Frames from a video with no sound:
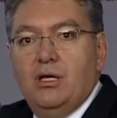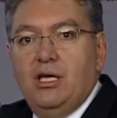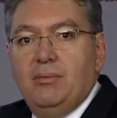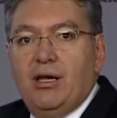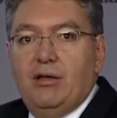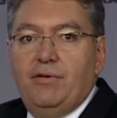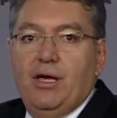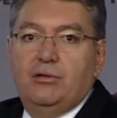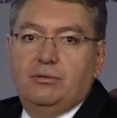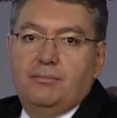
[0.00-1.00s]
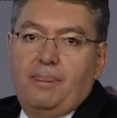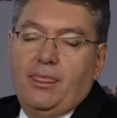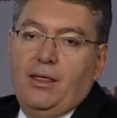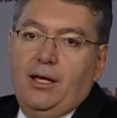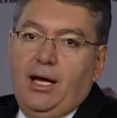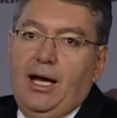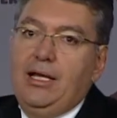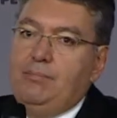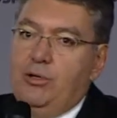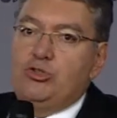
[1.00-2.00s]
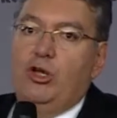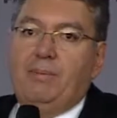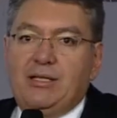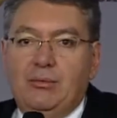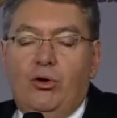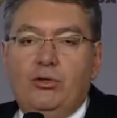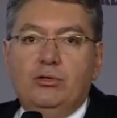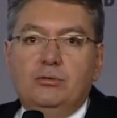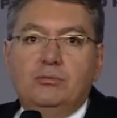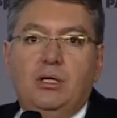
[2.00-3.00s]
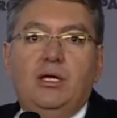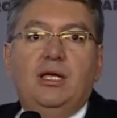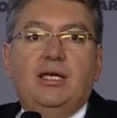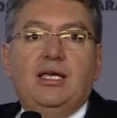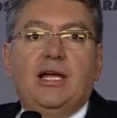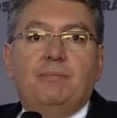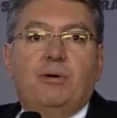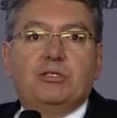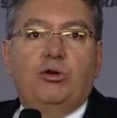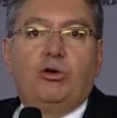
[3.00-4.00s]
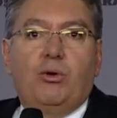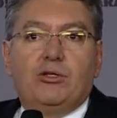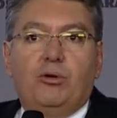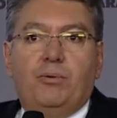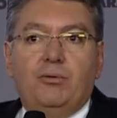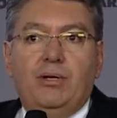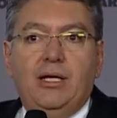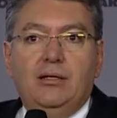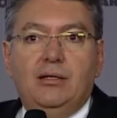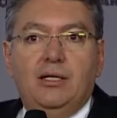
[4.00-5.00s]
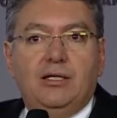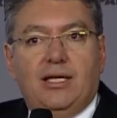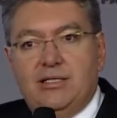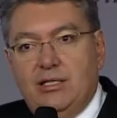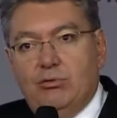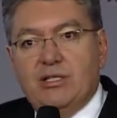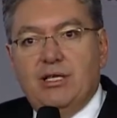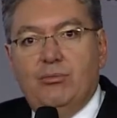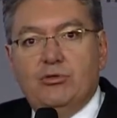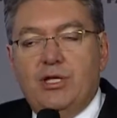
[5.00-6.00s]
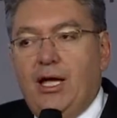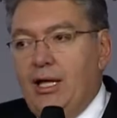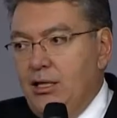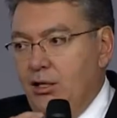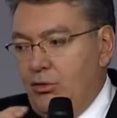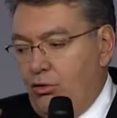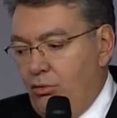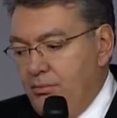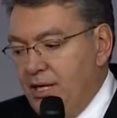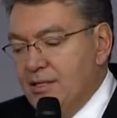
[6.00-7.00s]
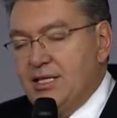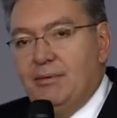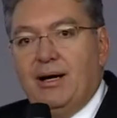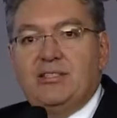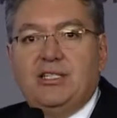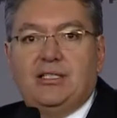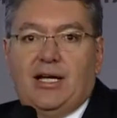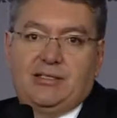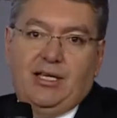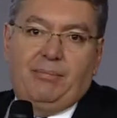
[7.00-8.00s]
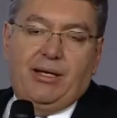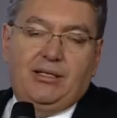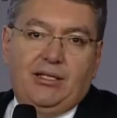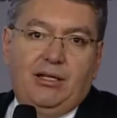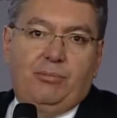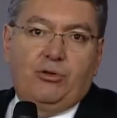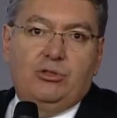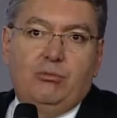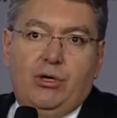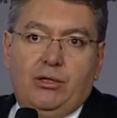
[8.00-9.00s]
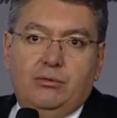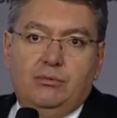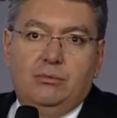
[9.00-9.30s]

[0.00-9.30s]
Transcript: Y me refiero al impuesto de patrimonio y al impuesto del 4 por mil, que si no hacemos nada, comienza a marchitarse a partir del próximo año.